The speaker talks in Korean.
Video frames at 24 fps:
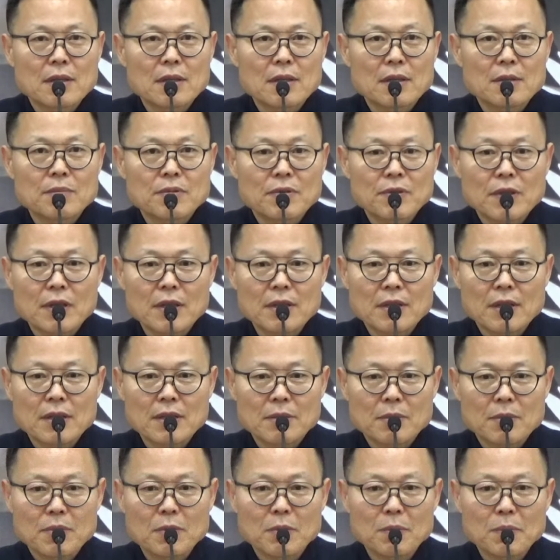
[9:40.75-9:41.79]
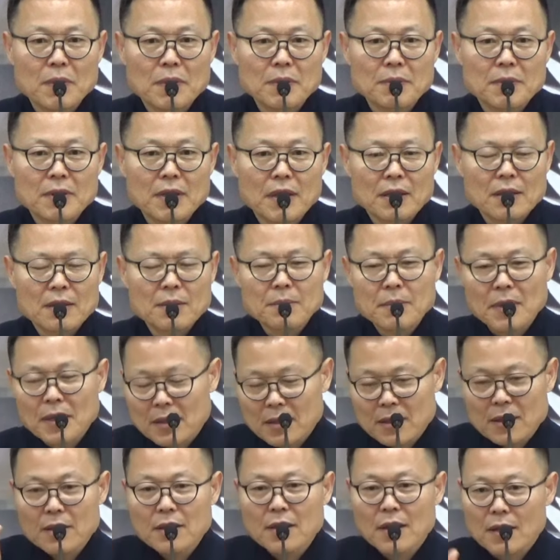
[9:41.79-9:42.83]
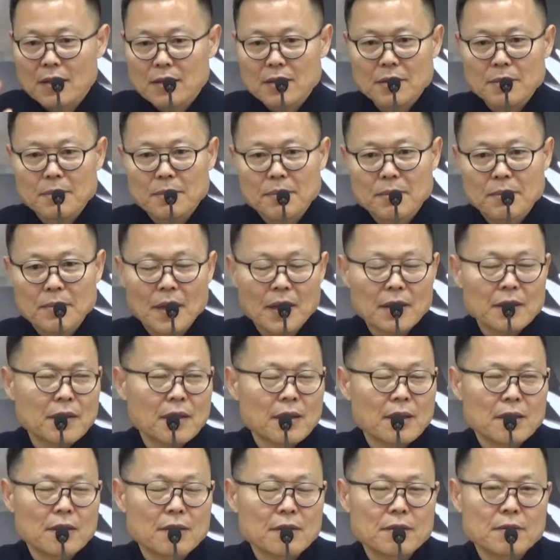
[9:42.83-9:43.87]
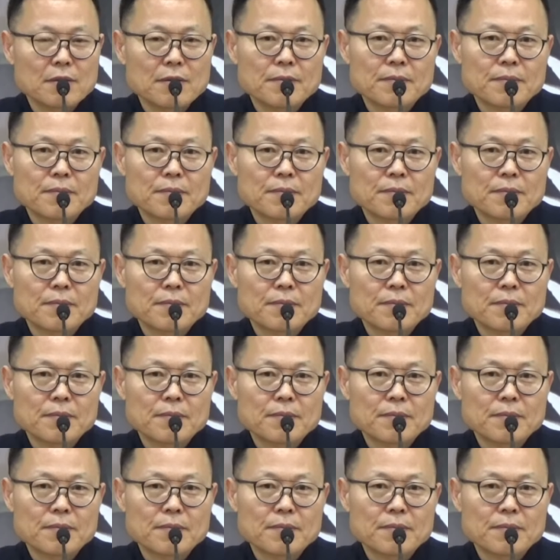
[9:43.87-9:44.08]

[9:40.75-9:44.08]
예, 불가사의 묘법이다. 이런 말 기억하지 마세요.